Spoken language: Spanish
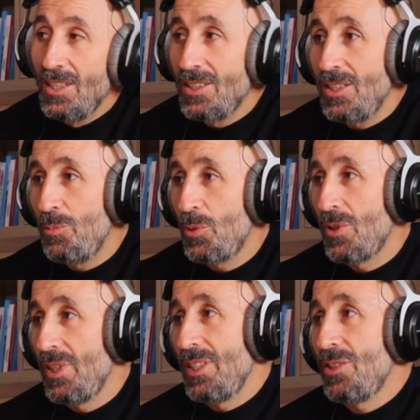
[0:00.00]
Sí,
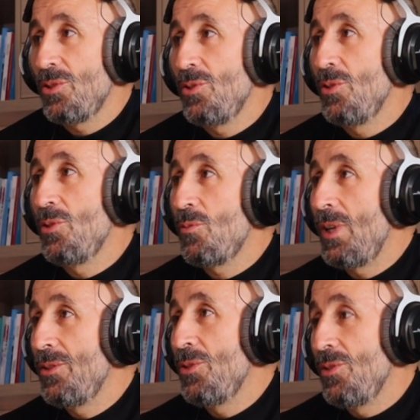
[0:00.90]
porque eso
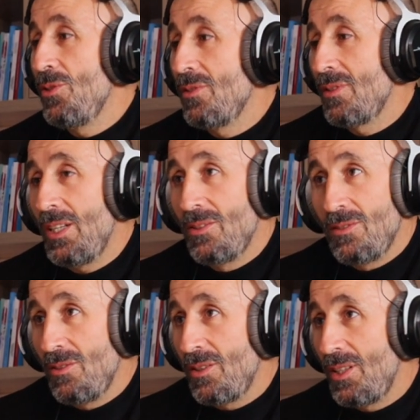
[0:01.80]
cuando, claro,
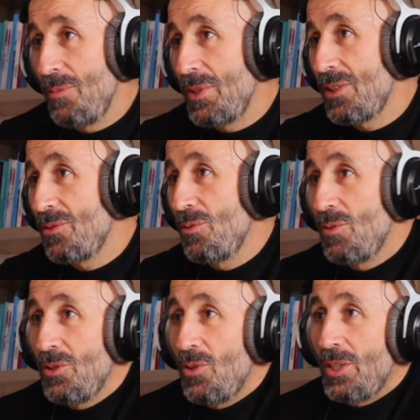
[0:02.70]
lógicamente tú
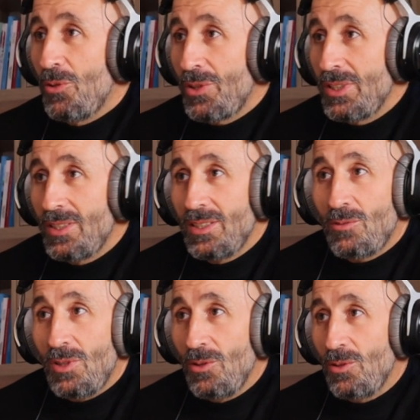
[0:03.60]
cuando la corriste es
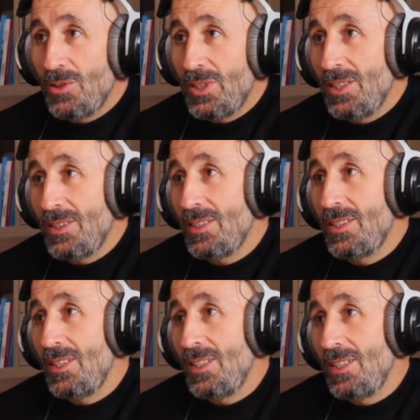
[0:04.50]
cuando lo sientes
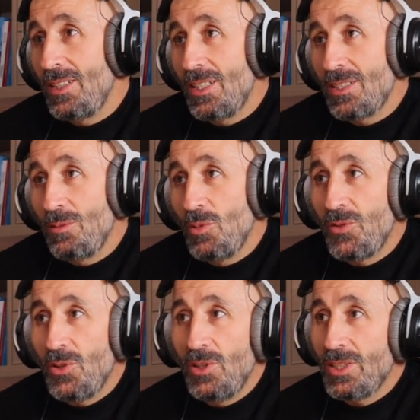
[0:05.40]
y las
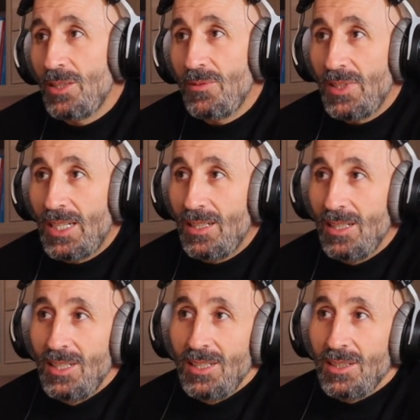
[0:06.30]
emociones al final
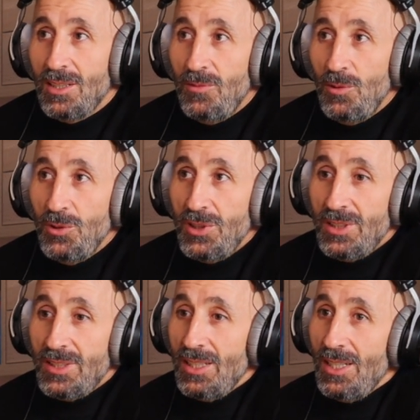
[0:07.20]
que fluyen
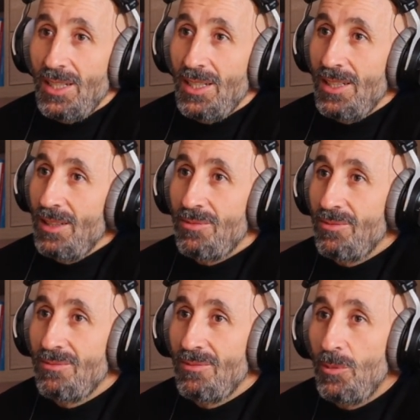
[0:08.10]
sea...
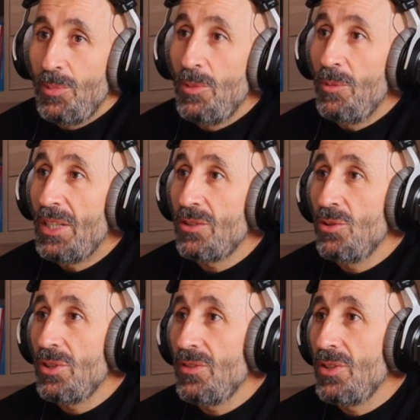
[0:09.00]
El primer maratón
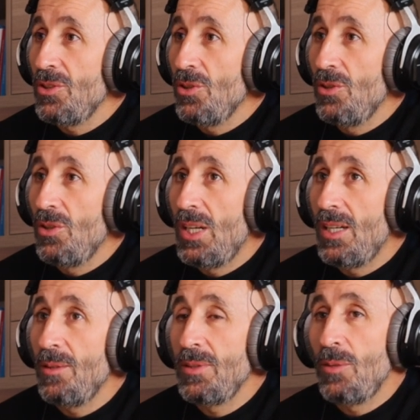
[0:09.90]
que hice yo
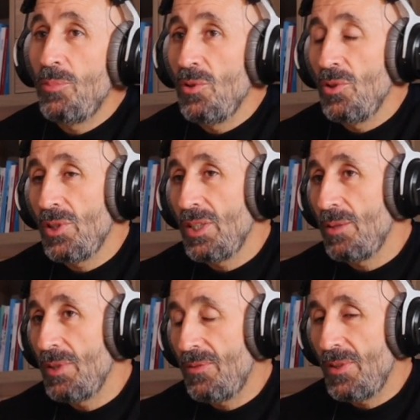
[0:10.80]
había poco que
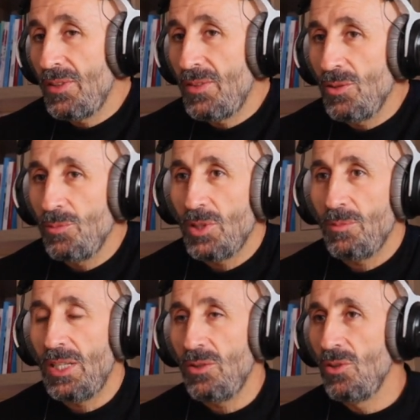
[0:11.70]
había fallecido mi
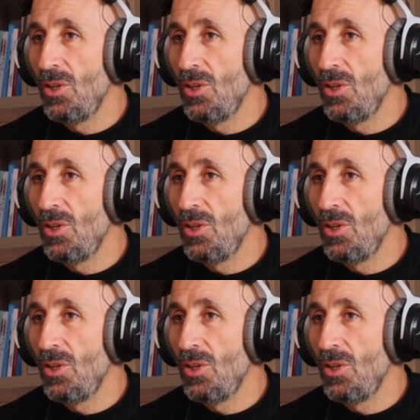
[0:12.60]
hermano